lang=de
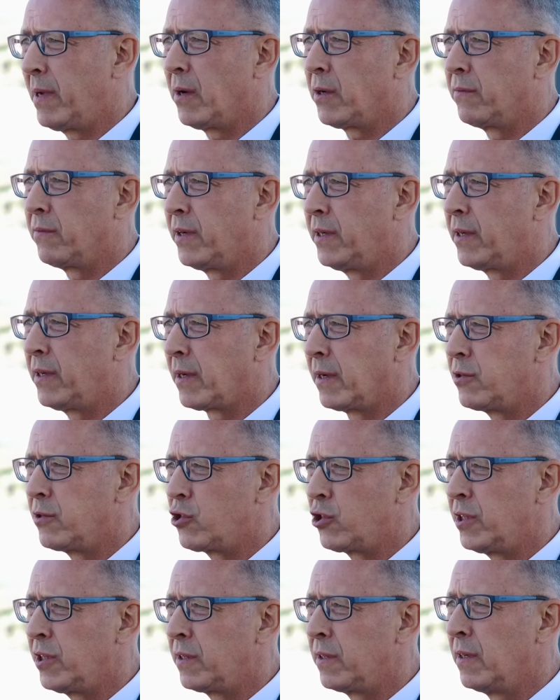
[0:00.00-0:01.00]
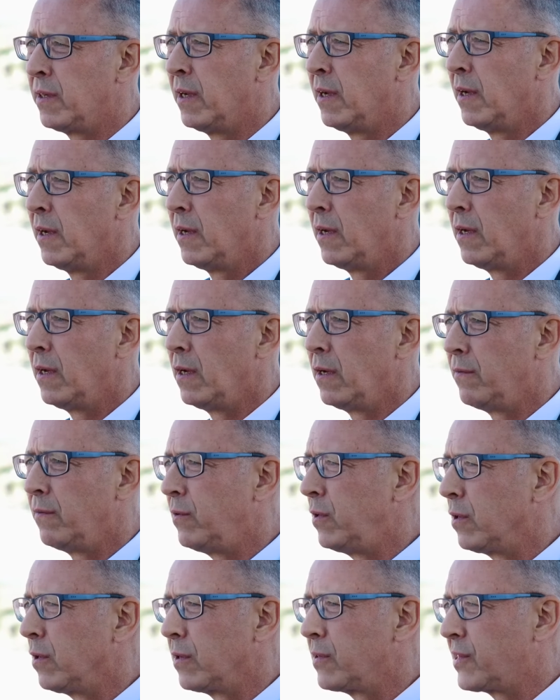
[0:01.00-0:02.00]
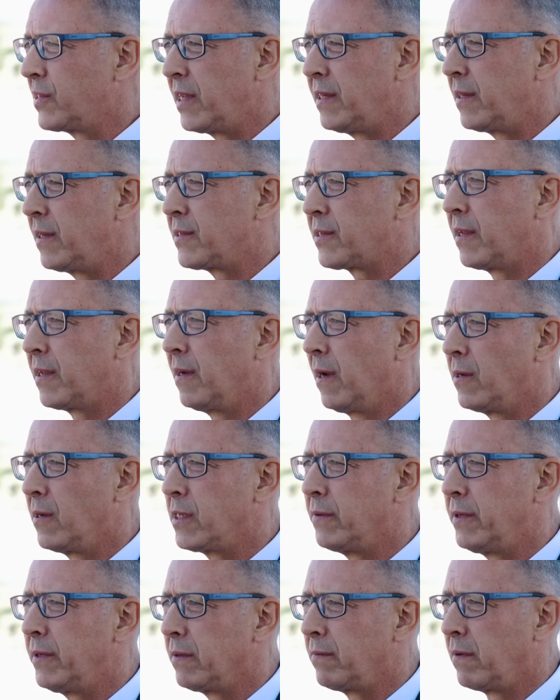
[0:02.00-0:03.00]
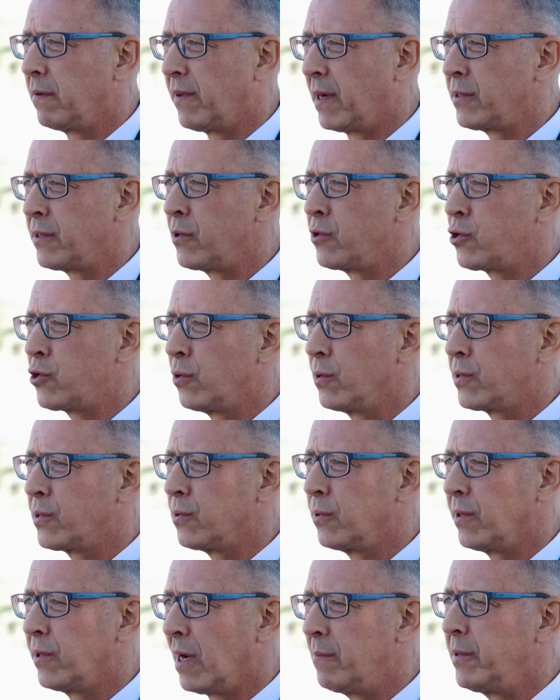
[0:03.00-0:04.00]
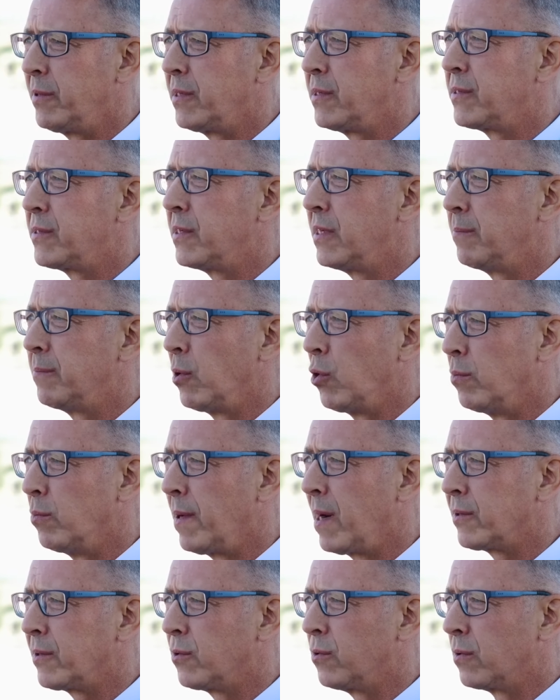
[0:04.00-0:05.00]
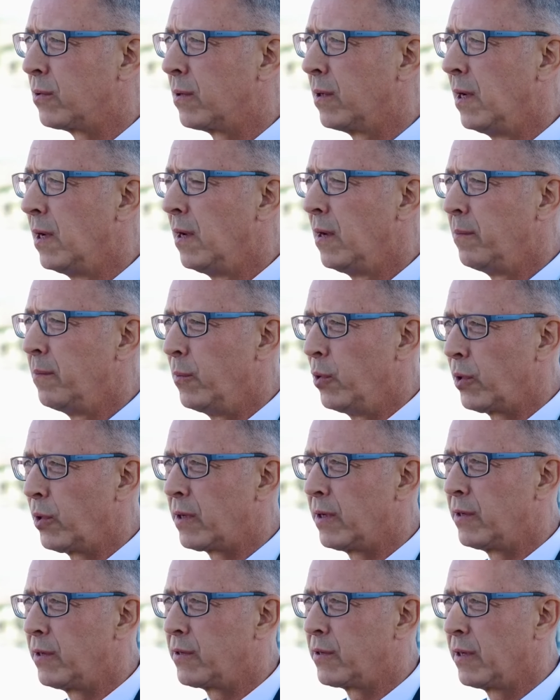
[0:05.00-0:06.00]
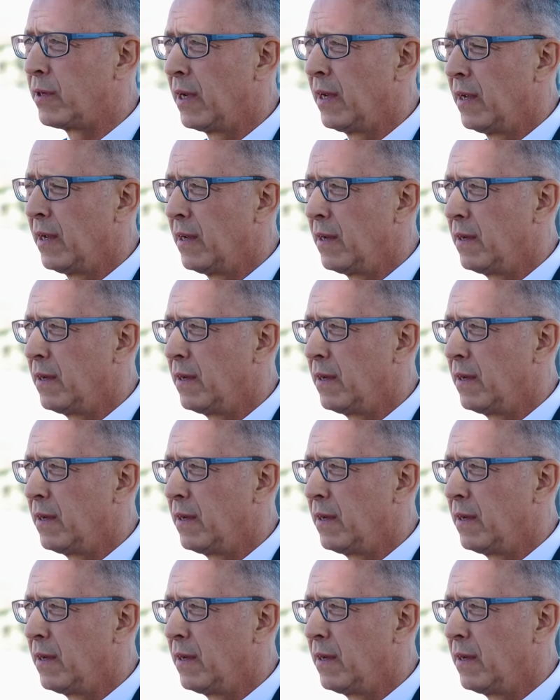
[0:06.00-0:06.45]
hat mehr oder weniger entschieden, äh, wir sehen das genauso wie der Verfassungsschutz und damit ist die Beobachtung möglich.